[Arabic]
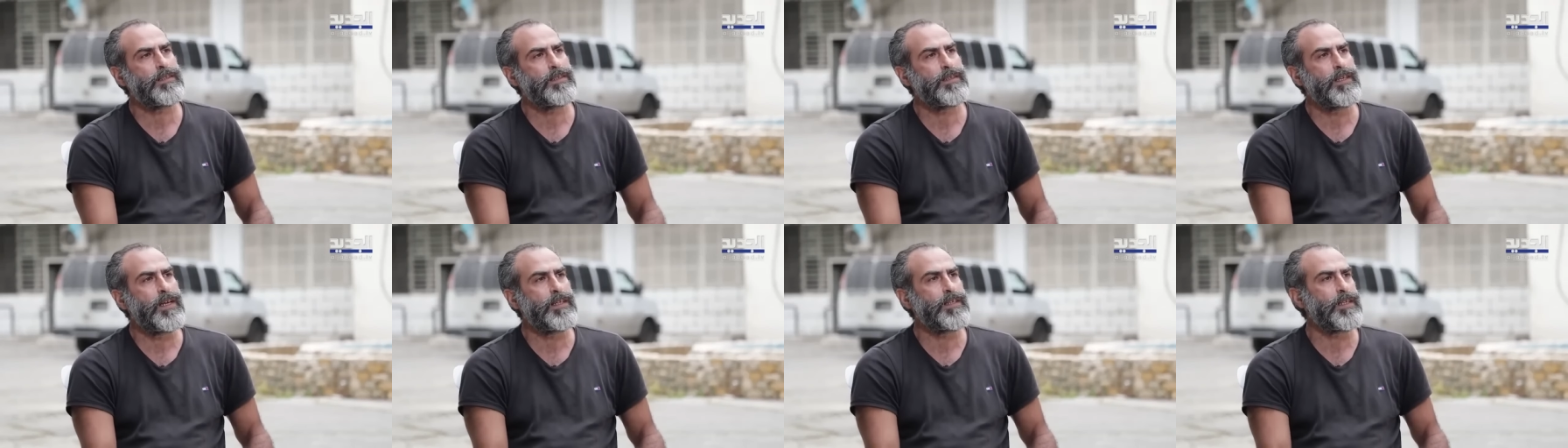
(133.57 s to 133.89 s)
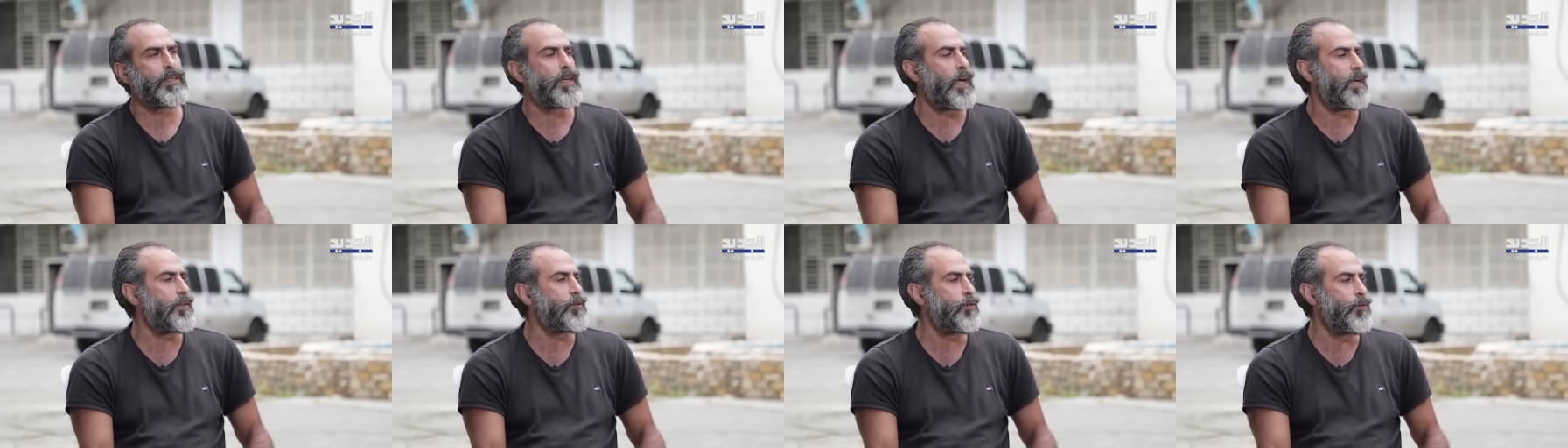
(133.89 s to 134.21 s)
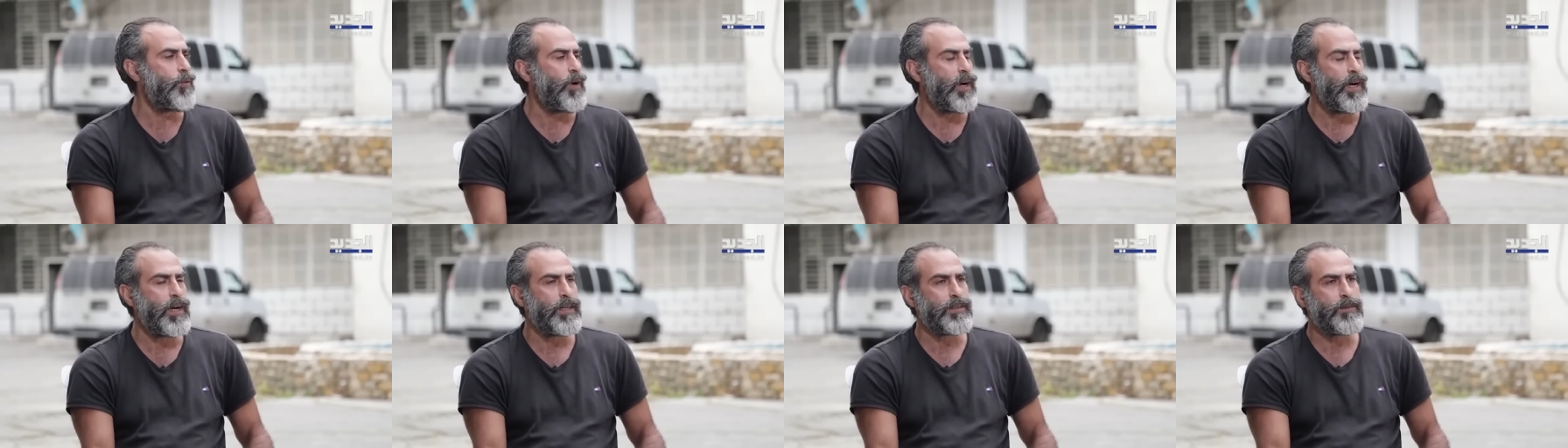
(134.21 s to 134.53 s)
يعني كانه
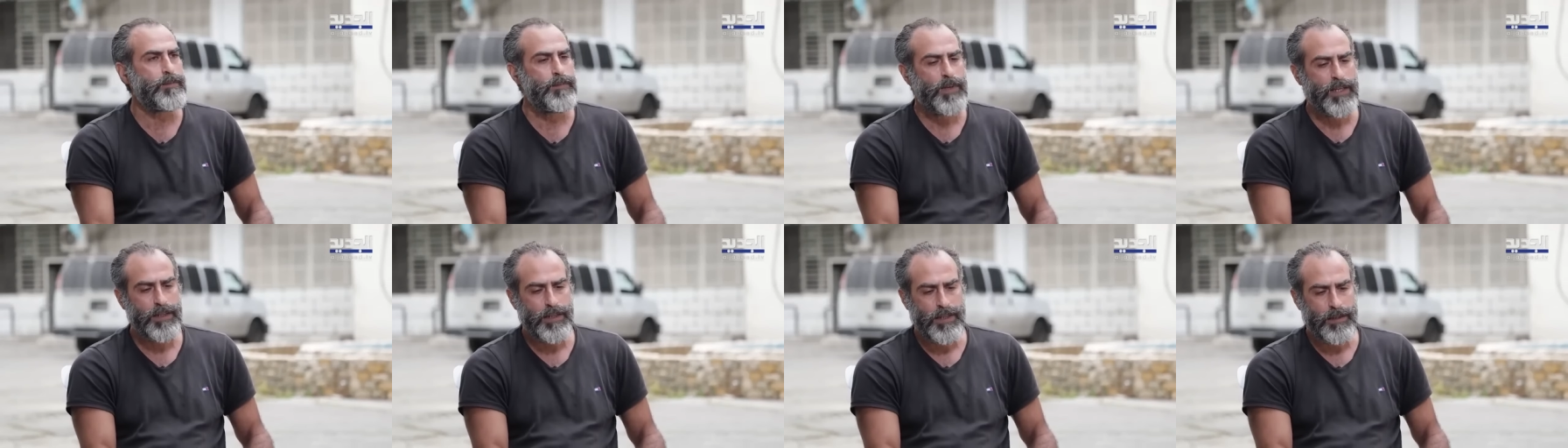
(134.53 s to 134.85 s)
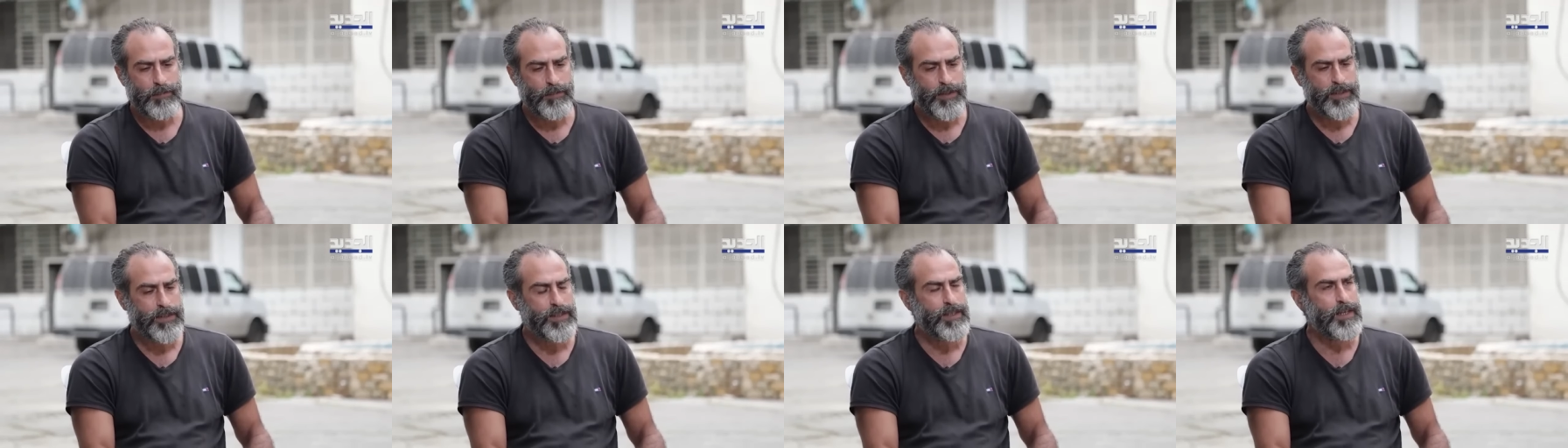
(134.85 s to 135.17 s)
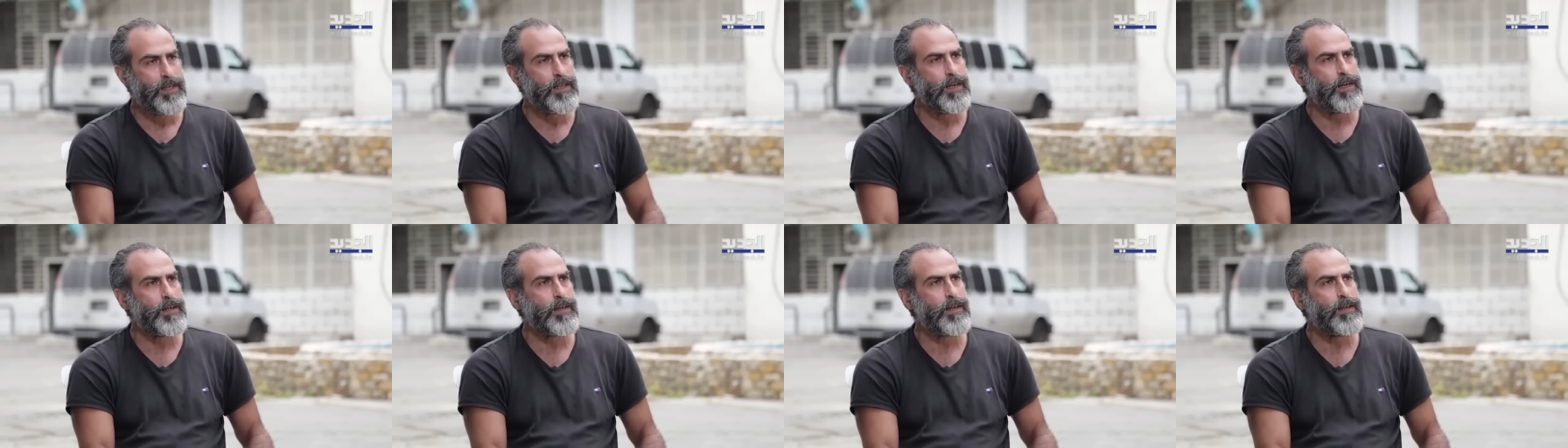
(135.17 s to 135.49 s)
واحد مارق
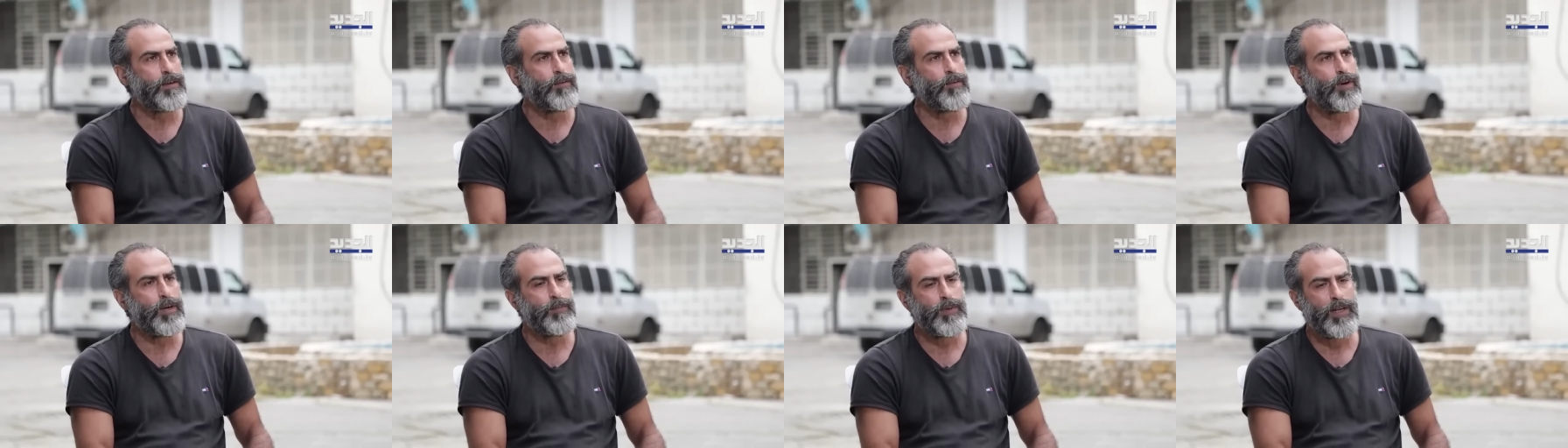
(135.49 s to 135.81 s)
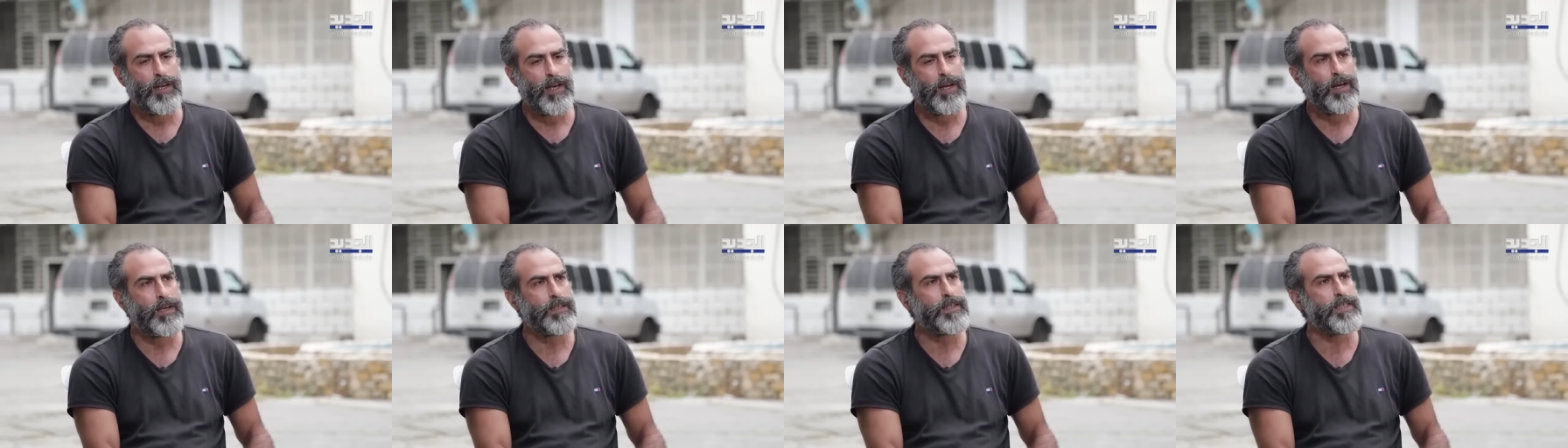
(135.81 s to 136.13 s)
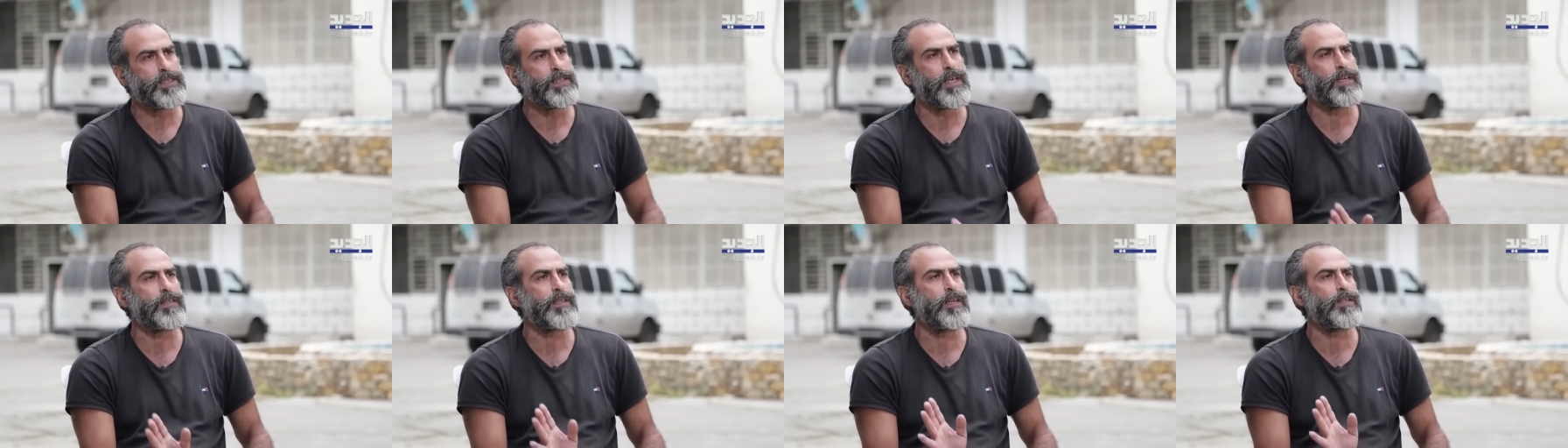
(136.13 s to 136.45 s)
بالسياره وعمل
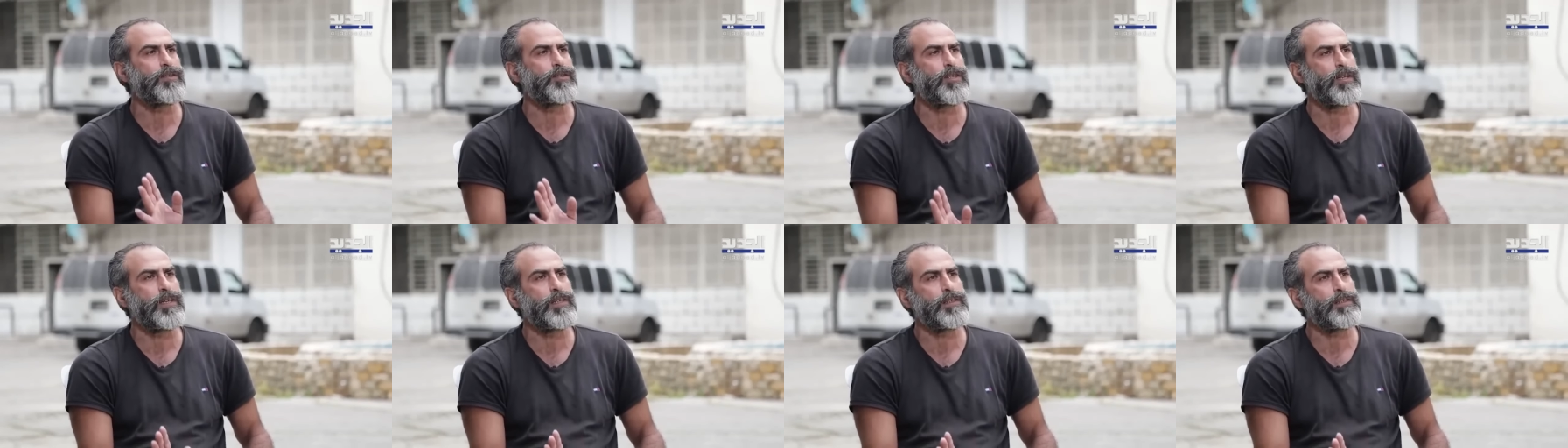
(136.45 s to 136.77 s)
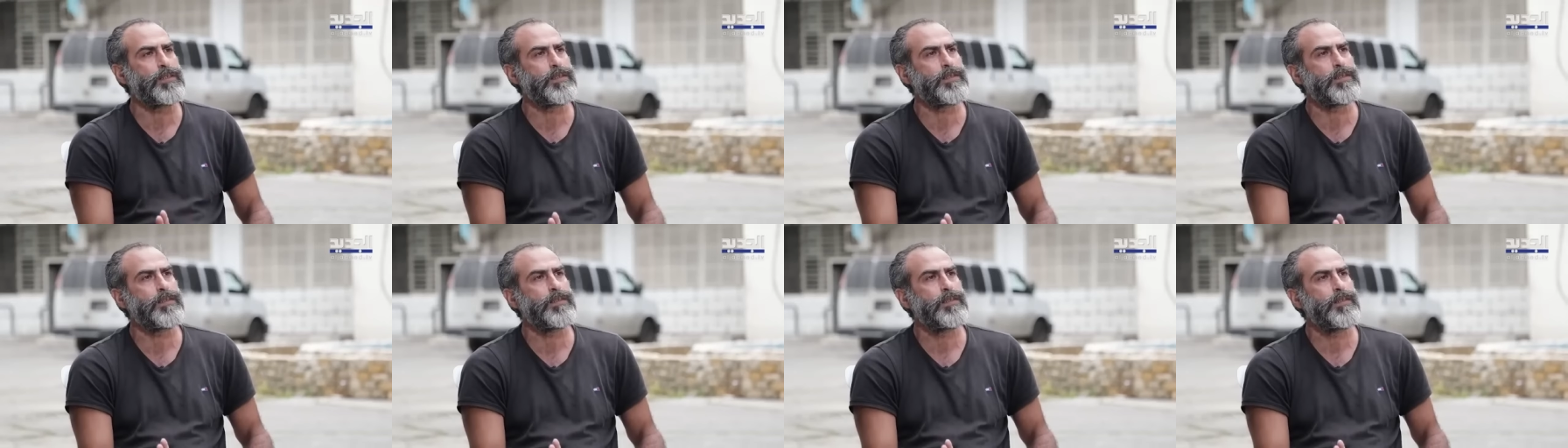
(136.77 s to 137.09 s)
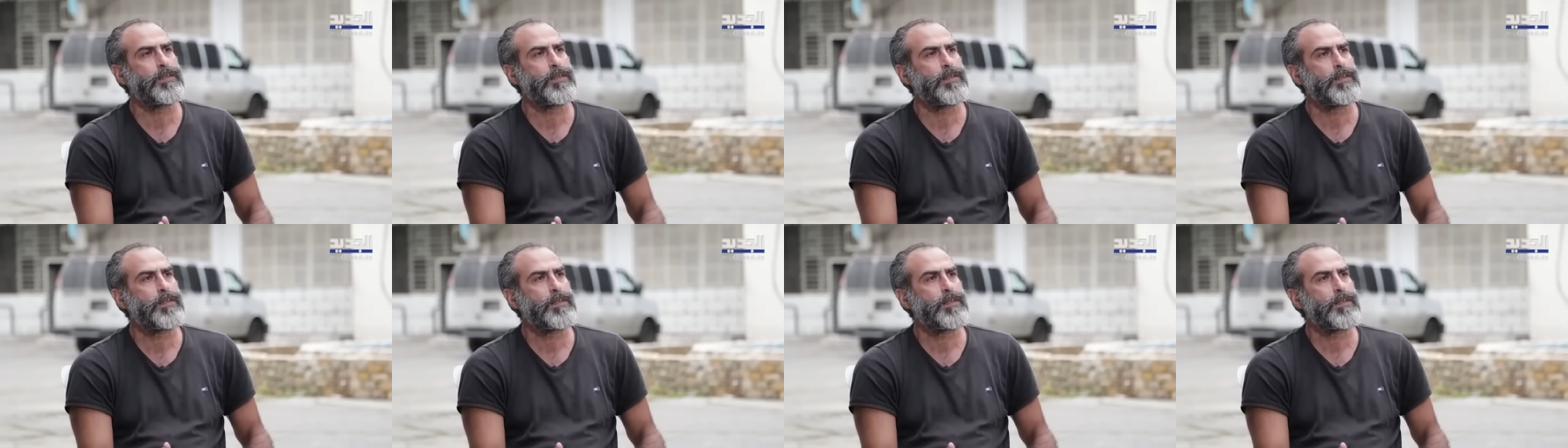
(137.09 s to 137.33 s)
حادث قتل شخص